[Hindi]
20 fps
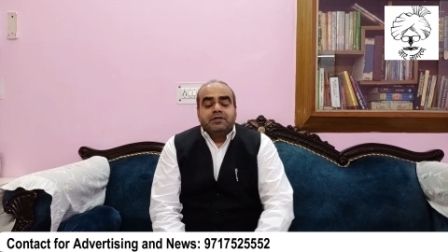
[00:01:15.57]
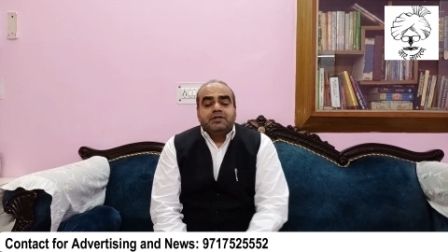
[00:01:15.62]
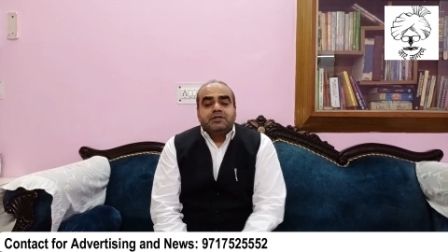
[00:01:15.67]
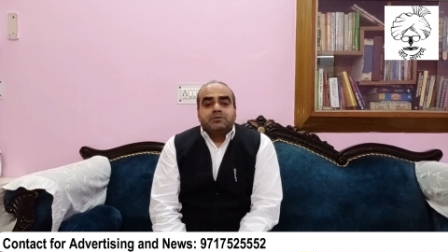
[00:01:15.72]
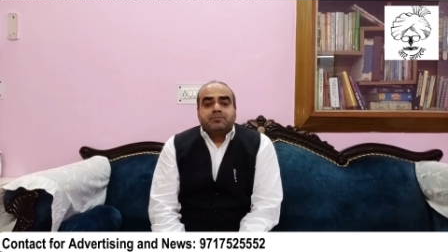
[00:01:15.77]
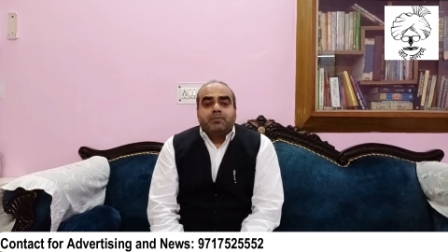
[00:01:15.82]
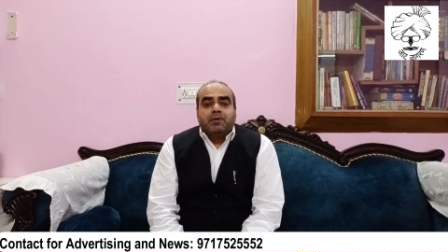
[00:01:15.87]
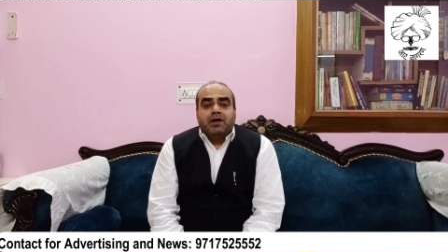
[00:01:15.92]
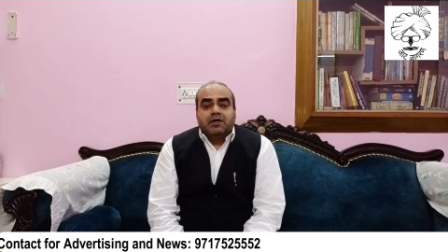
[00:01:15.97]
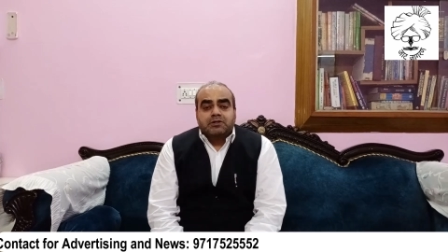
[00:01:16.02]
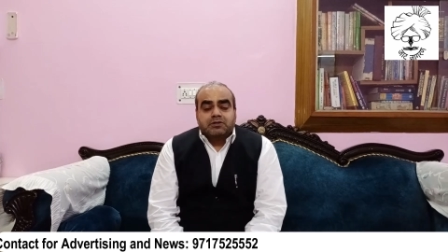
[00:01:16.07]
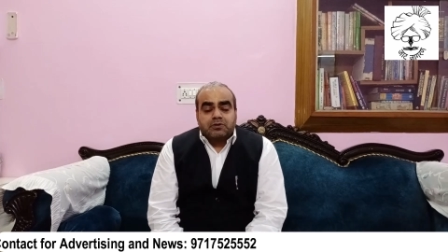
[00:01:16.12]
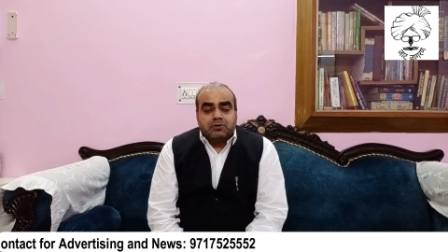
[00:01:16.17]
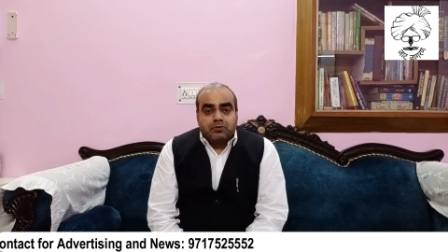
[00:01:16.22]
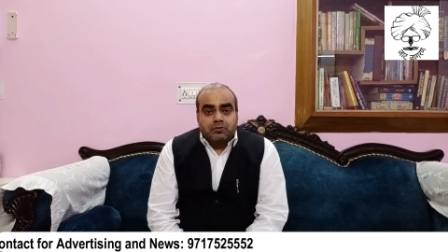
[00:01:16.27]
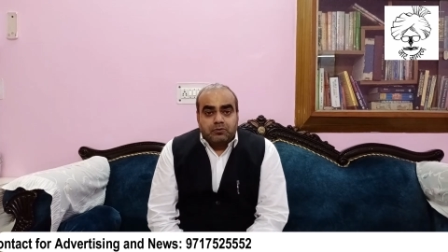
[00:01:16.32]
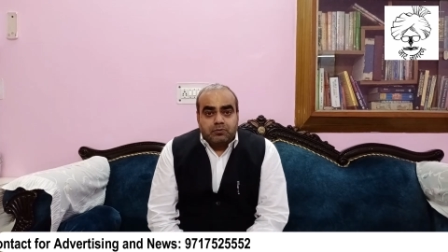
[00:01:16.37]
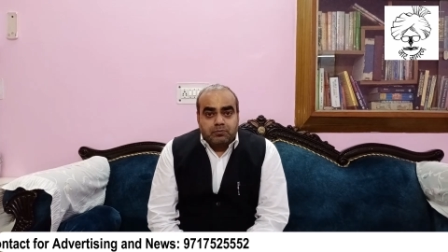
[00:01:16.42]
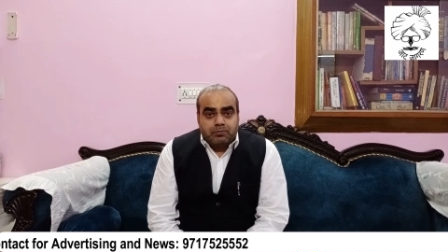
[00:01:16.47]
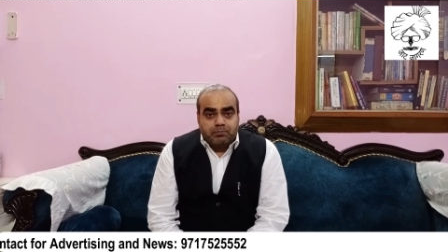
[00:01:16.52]
इस बात
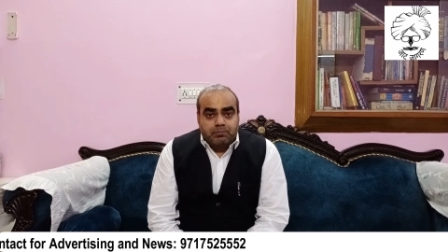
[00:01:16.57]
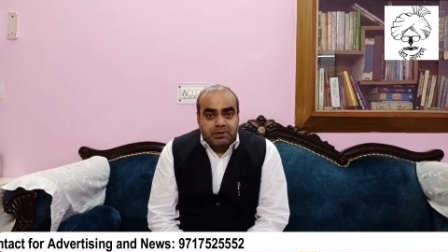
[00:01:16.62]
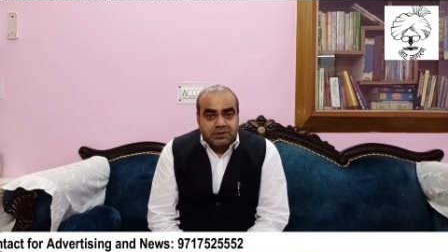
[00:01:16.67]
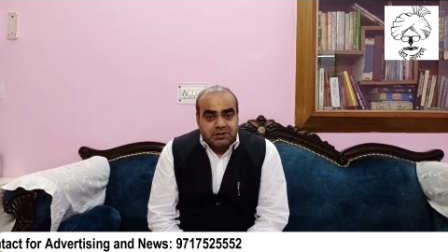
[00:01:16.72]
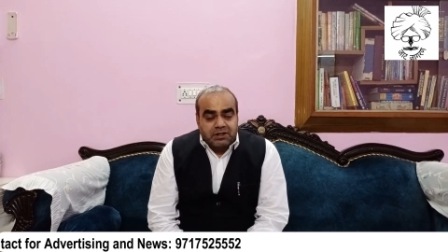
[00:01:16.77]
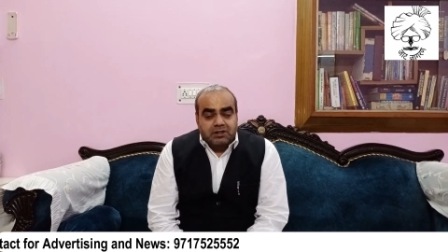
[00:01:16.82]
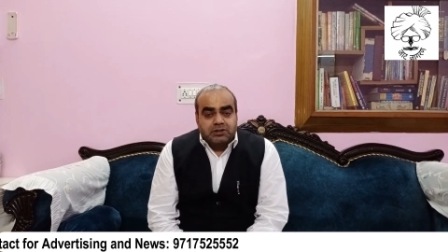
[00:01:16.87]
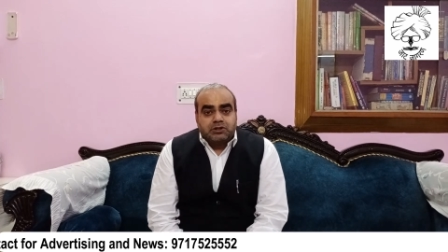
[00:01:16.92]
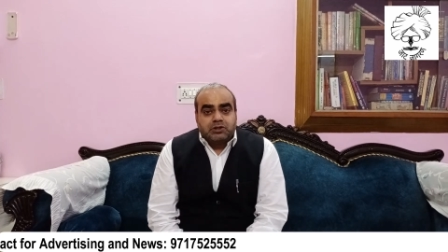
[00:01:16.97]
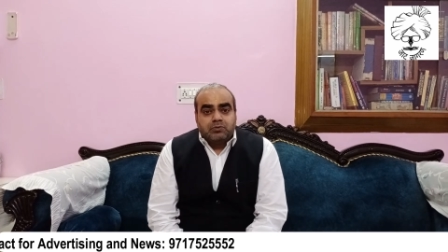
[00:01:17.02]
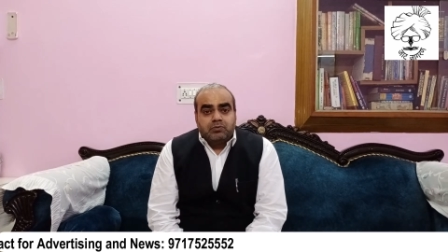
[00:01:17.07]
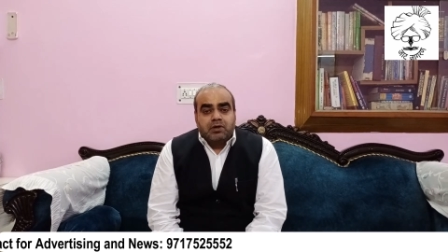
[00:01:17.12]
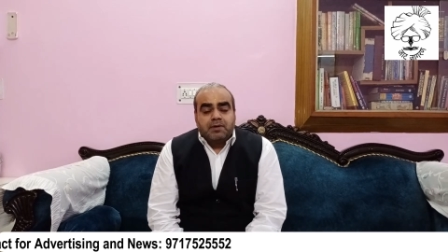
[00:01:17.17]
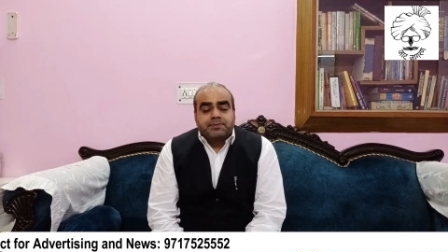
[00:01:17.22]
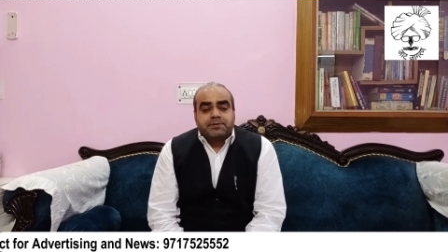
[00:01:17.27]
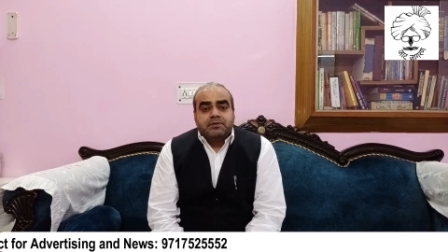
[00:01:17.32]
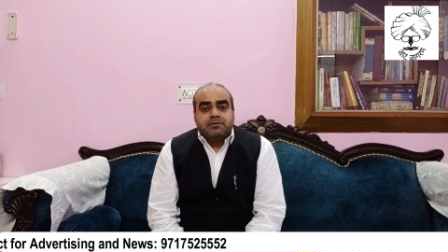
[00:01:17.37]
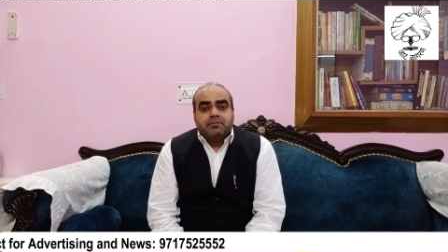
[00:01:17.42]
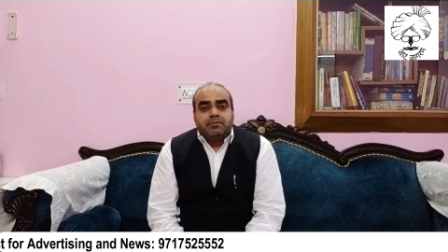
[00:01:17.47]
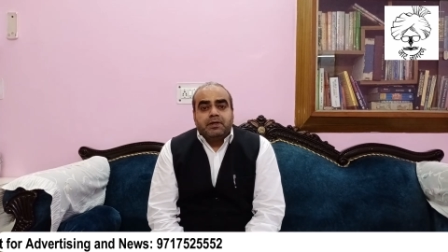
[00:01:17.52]
को बताते हुए आप
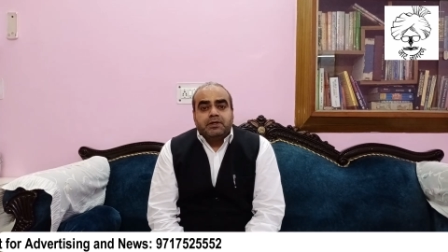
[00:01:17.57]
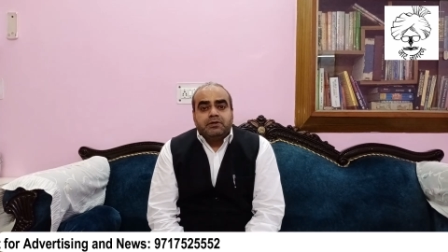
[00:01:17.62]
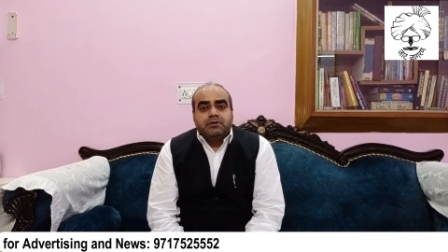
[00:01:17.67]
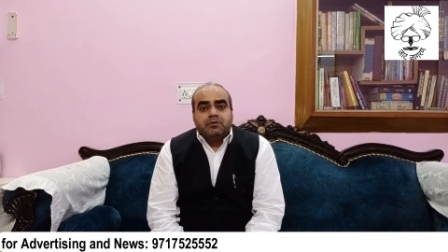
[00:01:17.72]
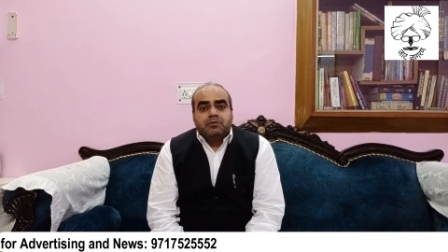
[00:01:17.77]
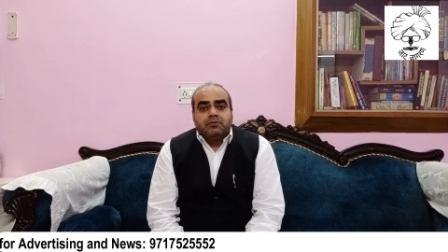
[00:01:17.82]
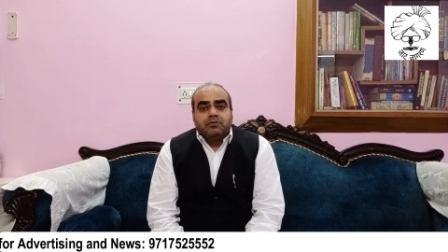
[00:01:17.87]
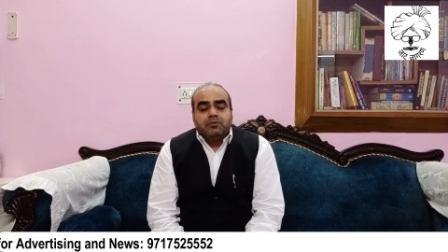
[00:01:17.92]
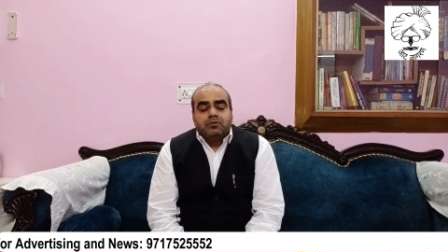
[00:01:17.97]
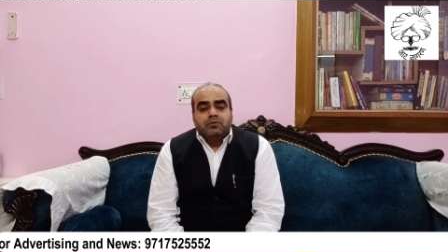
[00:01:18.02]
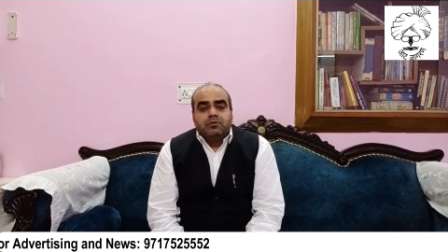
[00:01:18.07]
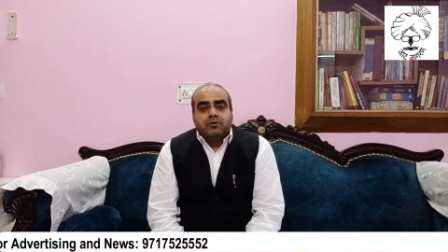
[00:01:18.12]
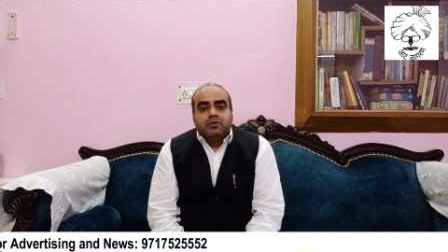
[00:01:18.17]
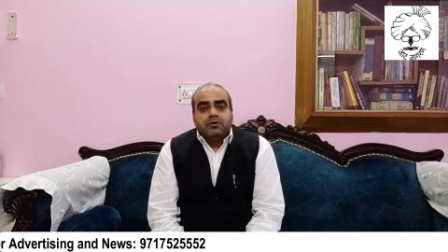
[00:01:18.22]
सभी भाइयों को